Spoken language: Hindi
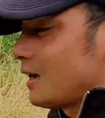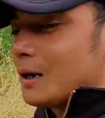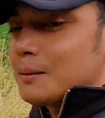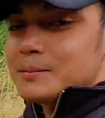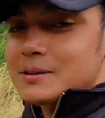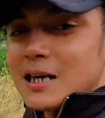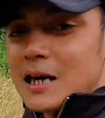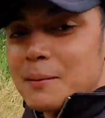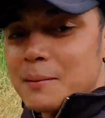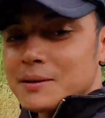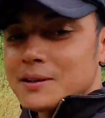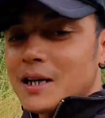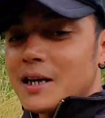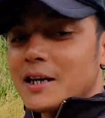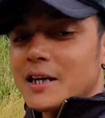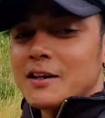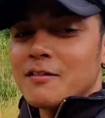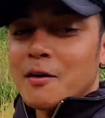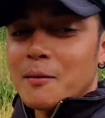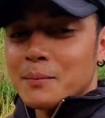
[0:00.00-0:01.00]
अब छह बजे
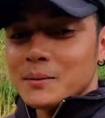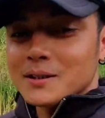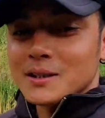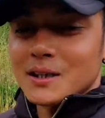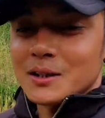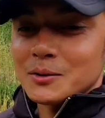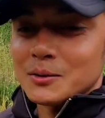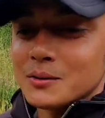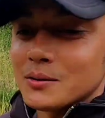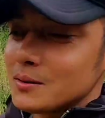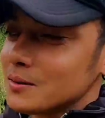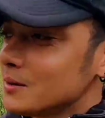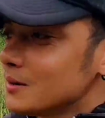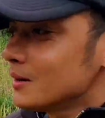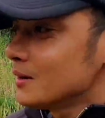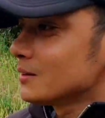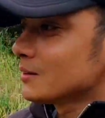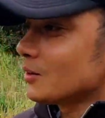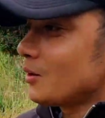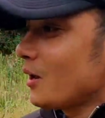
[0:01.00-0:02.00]
आएंगे वापस घर को
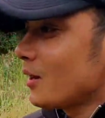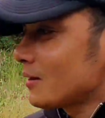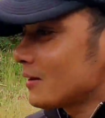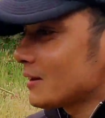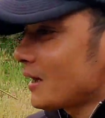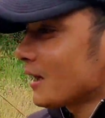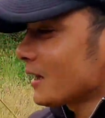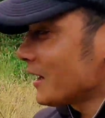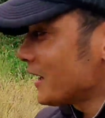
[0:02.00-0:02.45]
थोड़ा इंतजार